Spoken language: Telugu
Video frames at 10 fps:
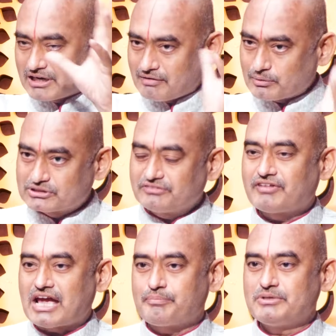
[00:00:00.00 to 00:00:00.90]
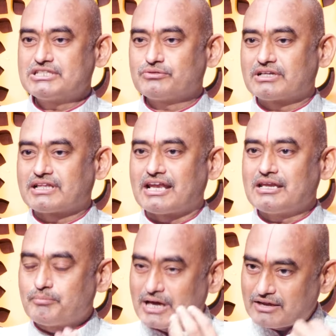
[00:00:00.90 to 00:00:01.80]
మనం మొత్తం వ్యాపించి ఉన్నదాన్ని
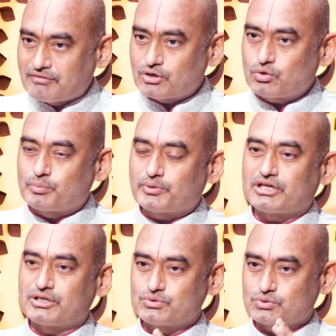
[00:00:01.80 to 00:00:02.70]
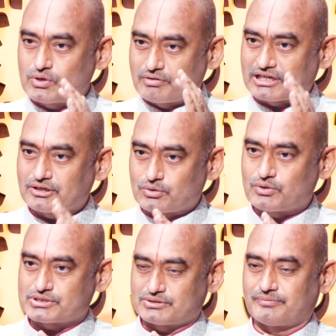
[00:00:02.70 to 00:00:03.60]
మన వరకు ఉపయోగించుకోవటం
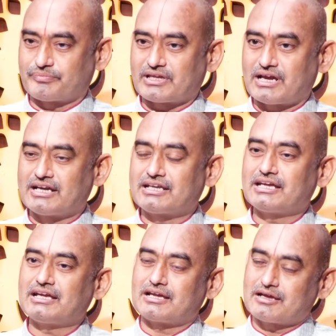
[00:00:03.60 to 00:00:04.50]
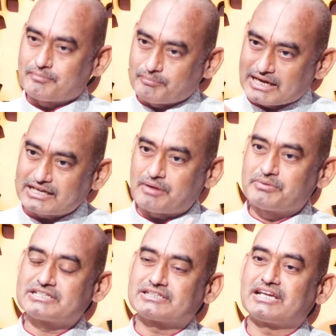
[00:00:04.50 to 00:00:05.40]
కోసం అంటే మనకి
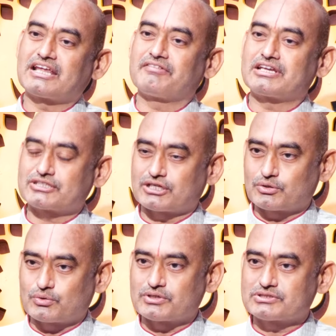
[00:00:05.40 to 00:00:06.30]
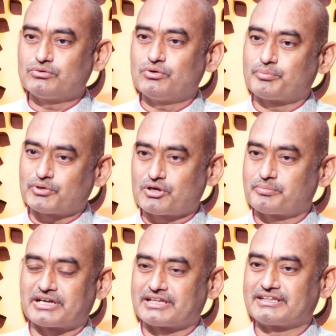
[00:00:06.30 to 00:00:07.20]
అభీష్ట నెరవేర్చడం కోసం
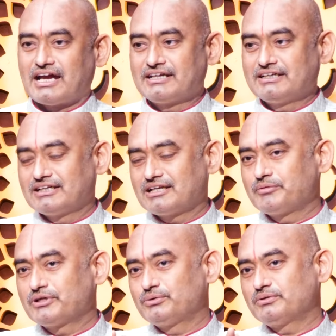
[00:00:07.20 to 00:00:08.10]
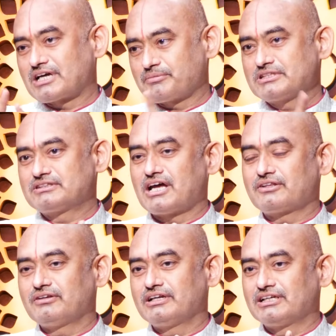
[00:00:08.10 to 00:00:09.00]
ఉపయోగపడేది అంటే ఏంటంటే మీకు కర్మ
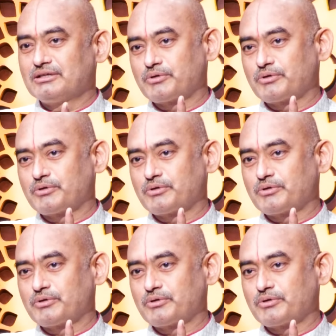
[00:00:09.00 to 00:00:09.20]
సిద్ధాంతంలో ఏంటంటే